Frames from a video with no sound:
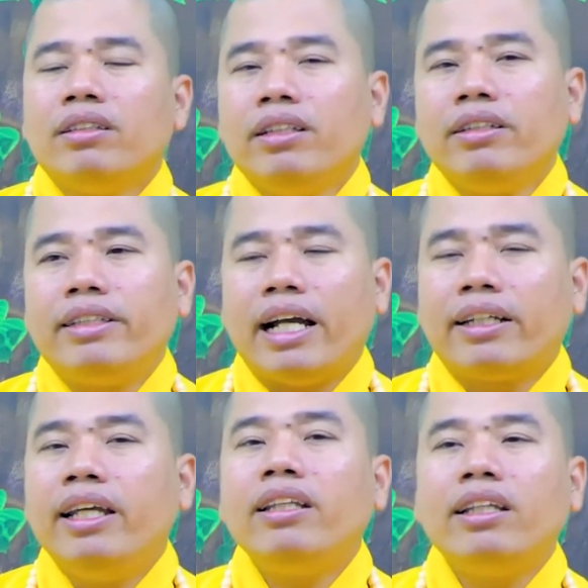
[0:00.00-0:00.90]
Như
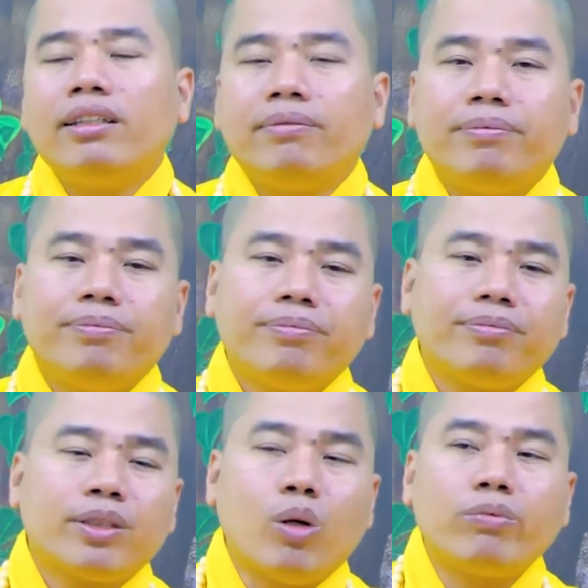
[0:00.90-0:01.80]
chàng nít
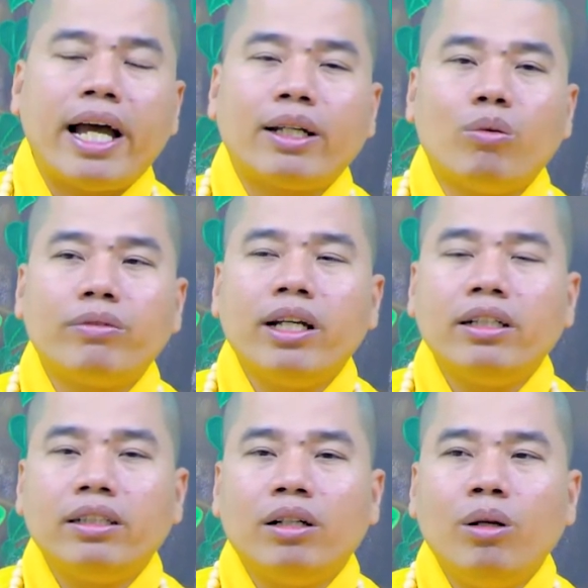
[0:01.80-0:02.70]
cụt tay cụt
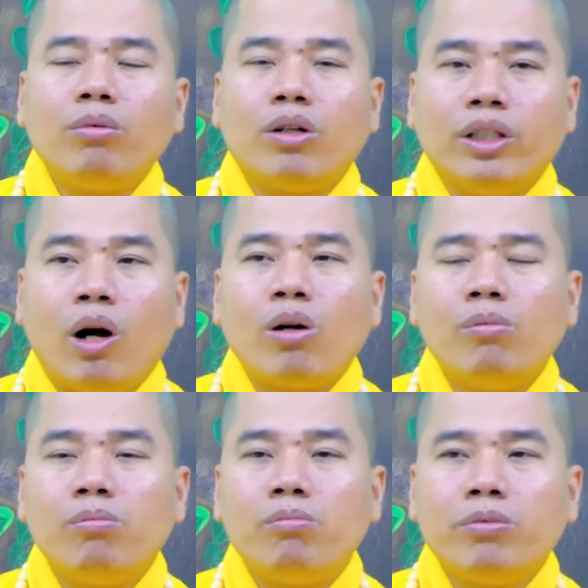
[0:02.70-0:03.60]
chân, lúc còn nhỏ
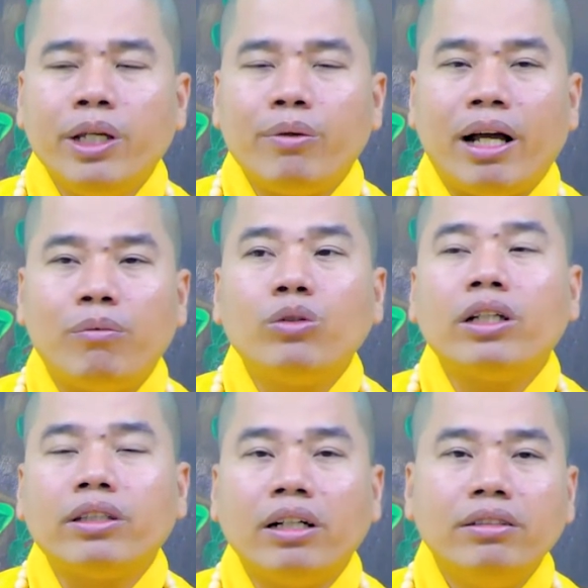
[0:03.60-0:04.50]
cũng nhiều lần muốn
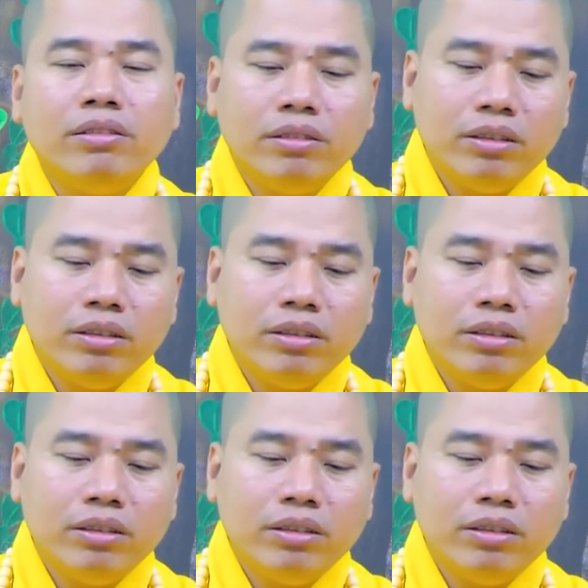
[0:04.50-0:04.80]
tự tử,